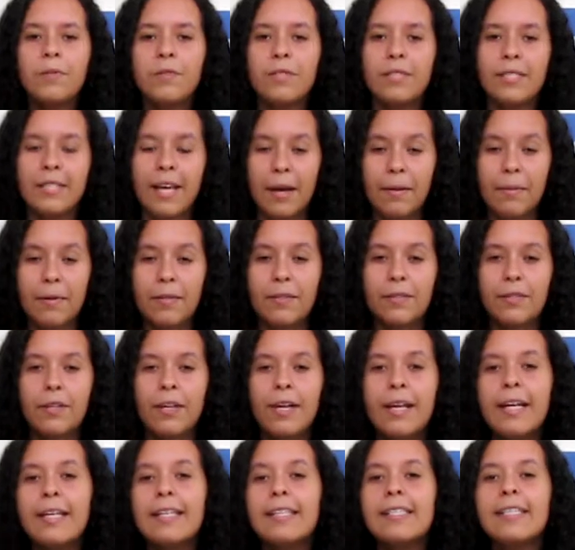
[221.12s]
sábado,
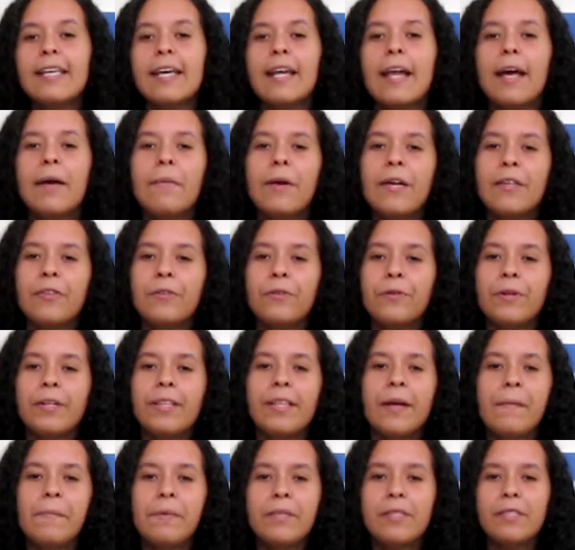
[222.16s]
será a abertura
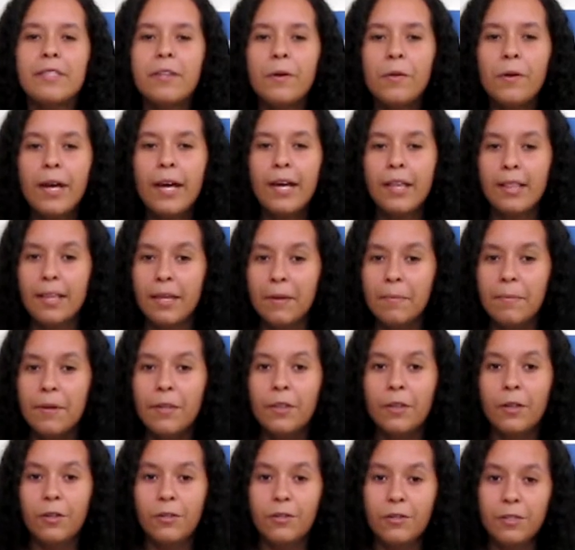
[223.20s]
da Missão Caleb
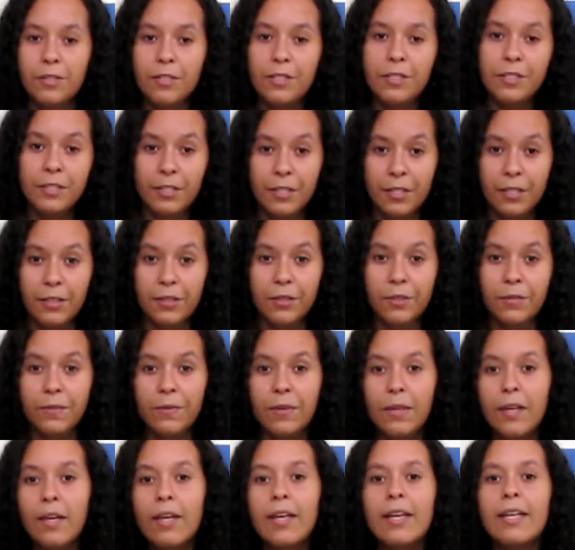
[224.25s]
em nosso distrito
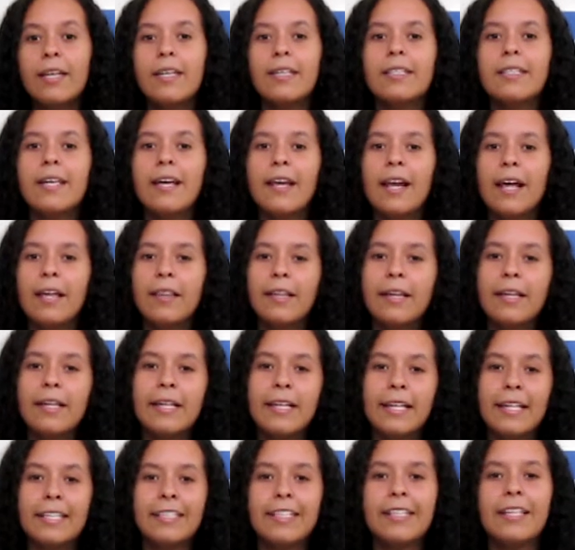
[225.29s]
e será na
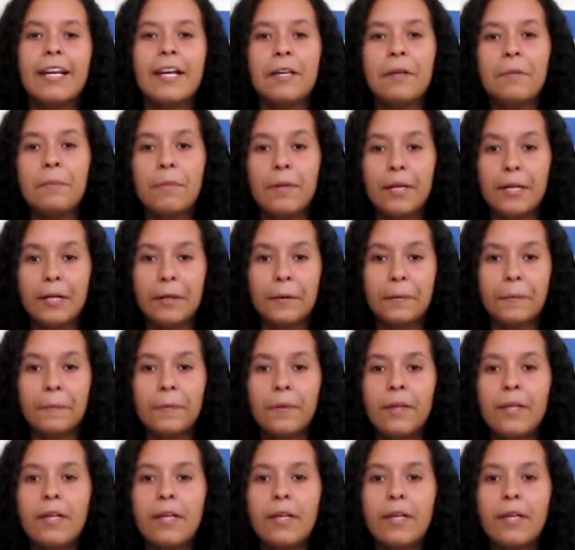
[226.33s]
Igreja da Ribeira.